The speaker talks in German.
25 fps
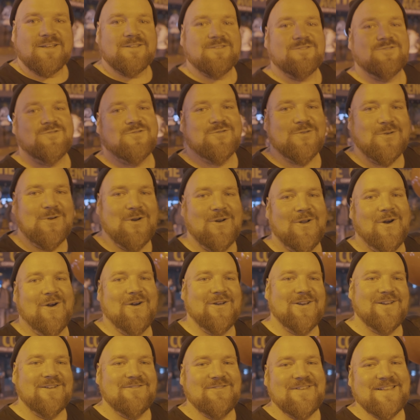So
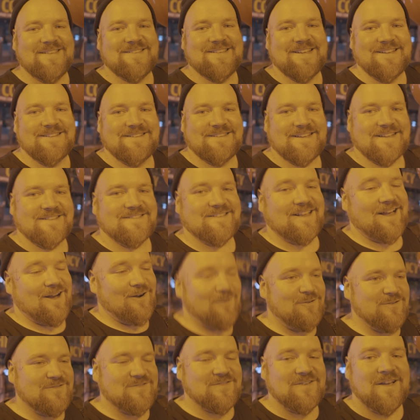Leute, wir sind jetzt
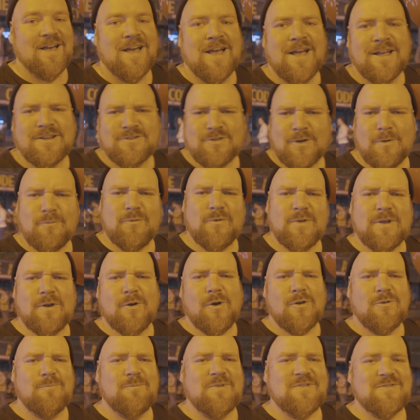raus. Ich hoffe, ihr
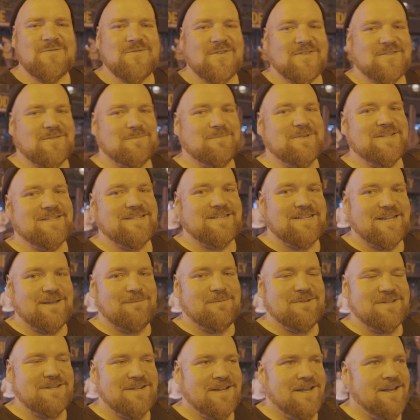konntet ein bisschen was
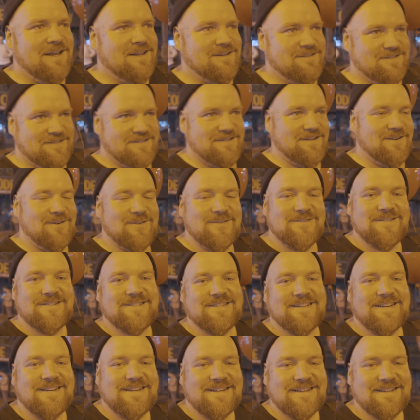mitnehmen.
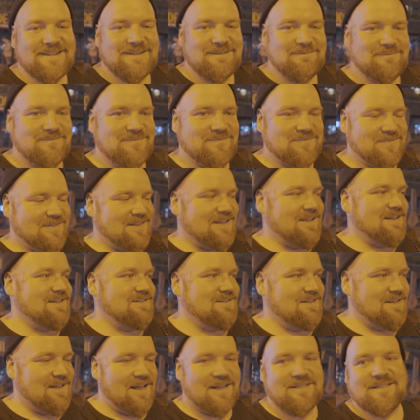Und ähm,
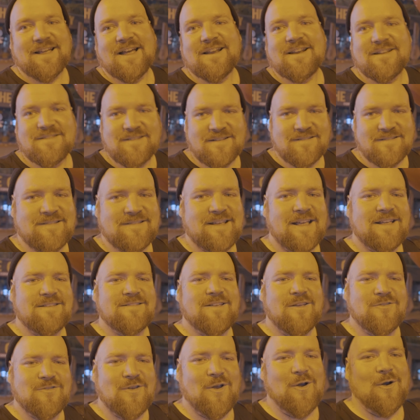da das sehr,
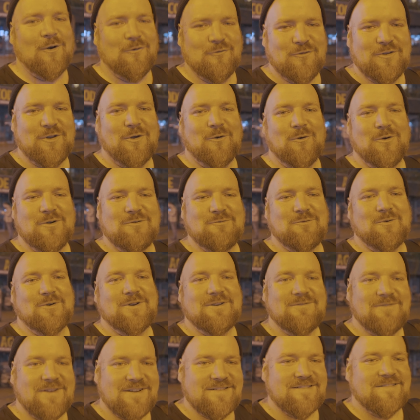sehr, sehr oft wiederholt
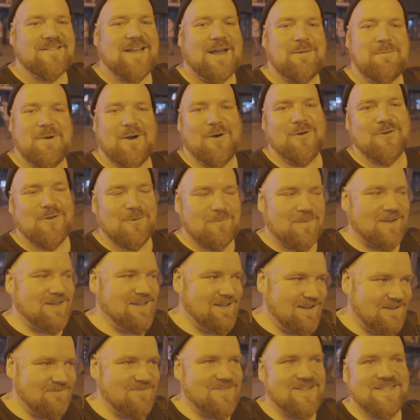wurde, werde ich es einmal auch nochmal
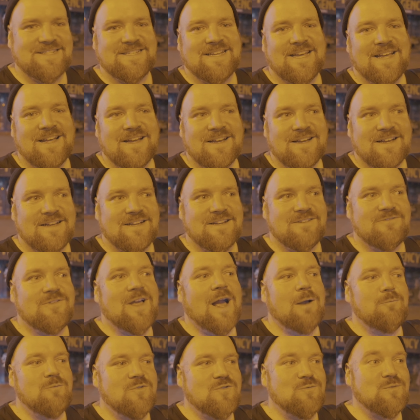hier erwähnen. Äh,
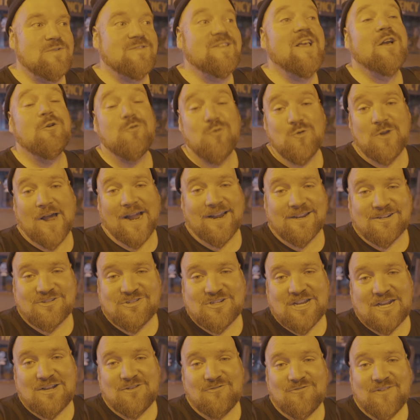wir haben uns wohl sehr gut
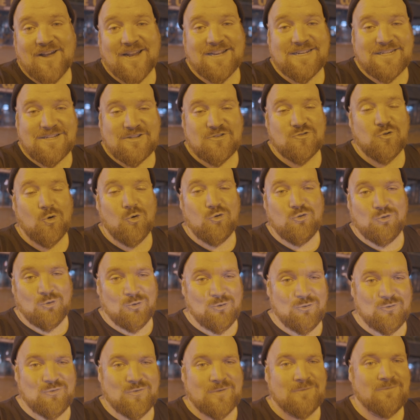angestellt und waren nicht so
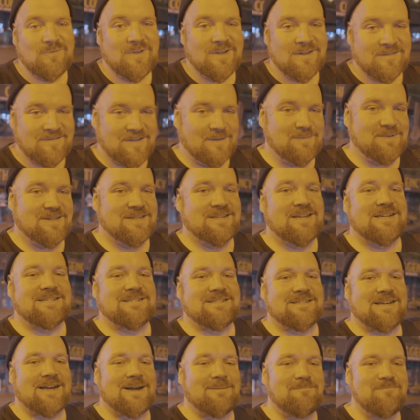doof, wie wir selber
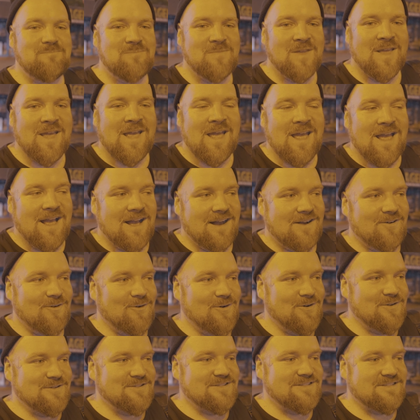gedacht haben.
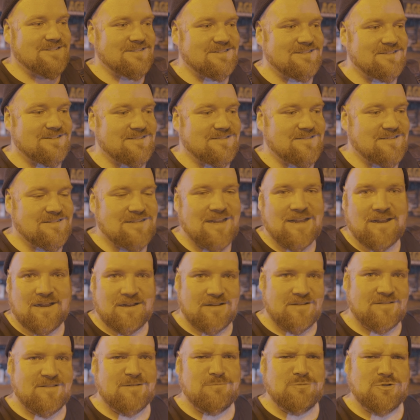Und äh, sind
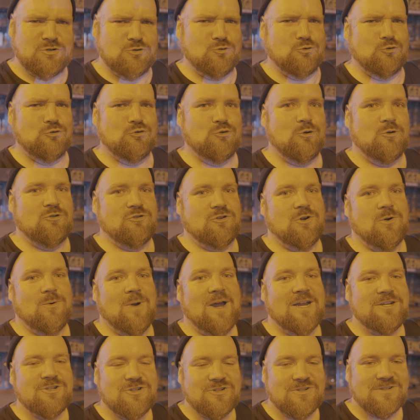da ziemlich gut
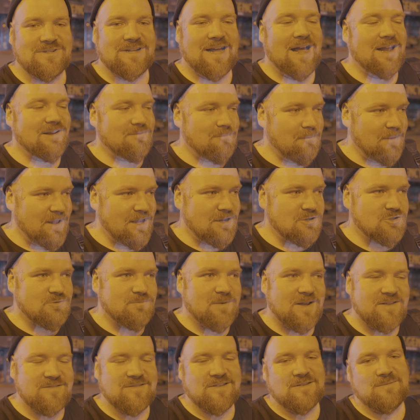durchgerusht. Hat mega
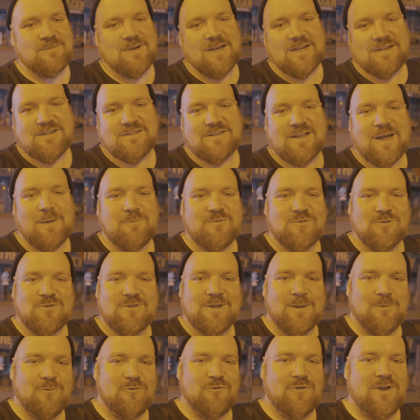Spaß gemacht.
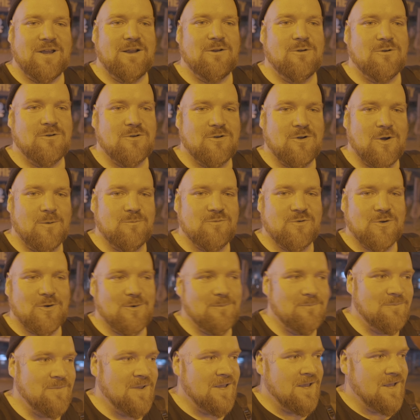Absolute Empfehlung. Kommt
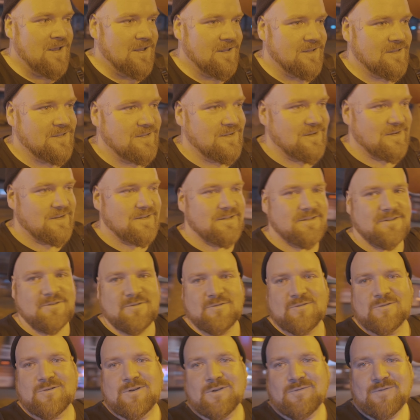rum. Hier in
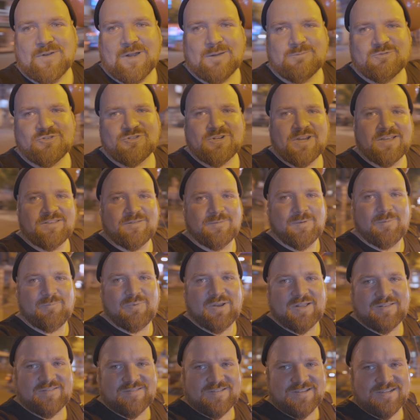Düsseldorf am
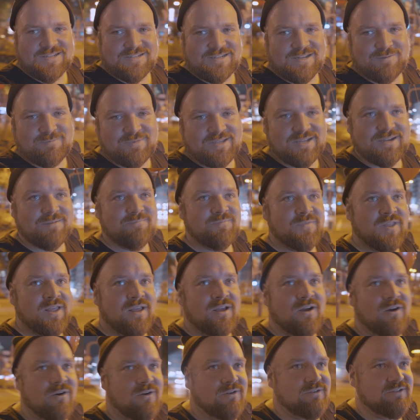Stresemannplatz, hier hinter mir.
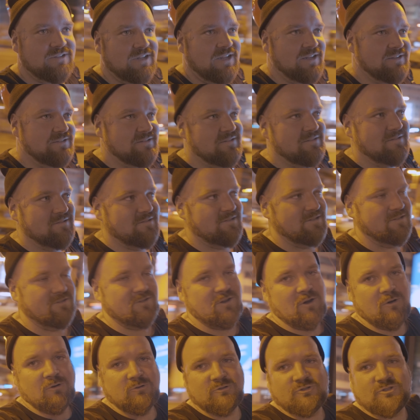Und dann The
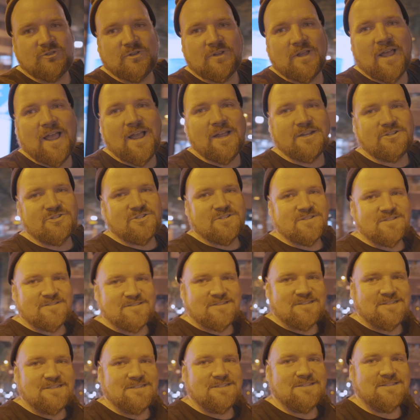Code
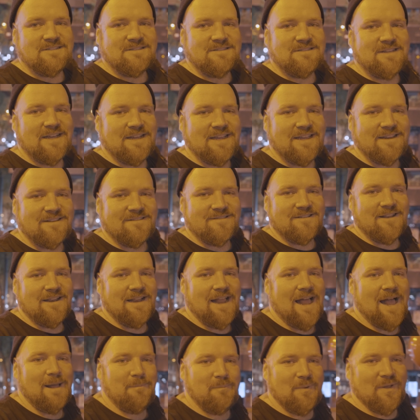Agency. Da geht es
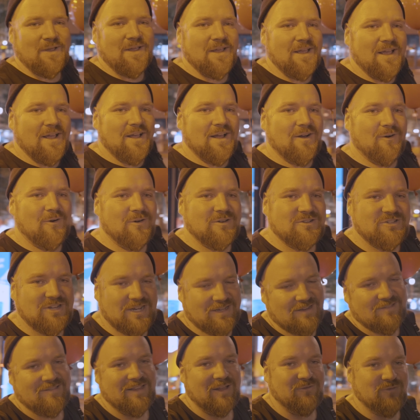ab. Und
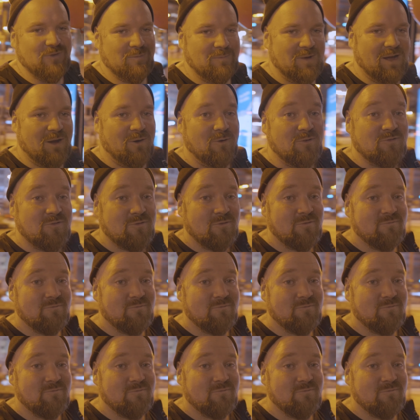checkt das einfach mal aus.